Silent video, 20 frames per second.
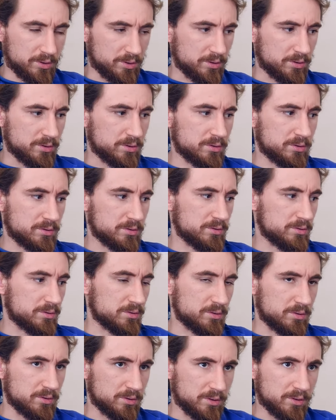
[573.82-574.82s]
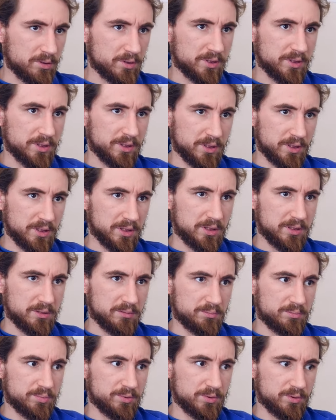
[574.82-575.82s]
od lochy
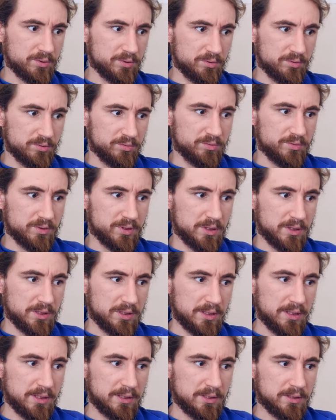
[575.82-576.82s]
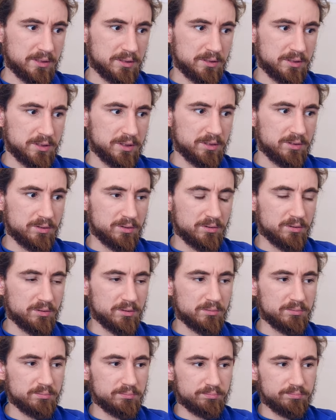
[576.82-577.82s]
na porodówce, tak? I
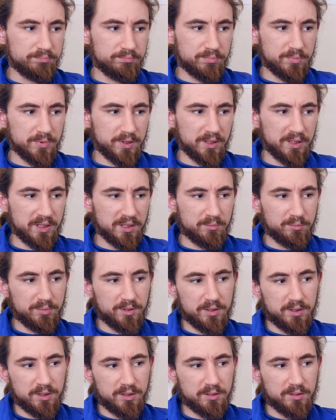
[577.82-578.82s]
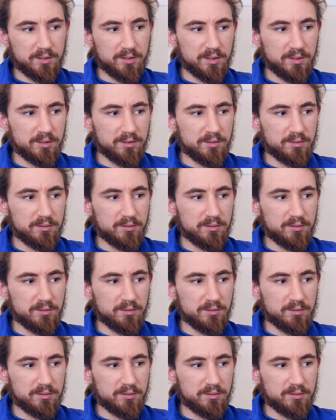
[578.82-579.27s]
to tak jakby ten, ten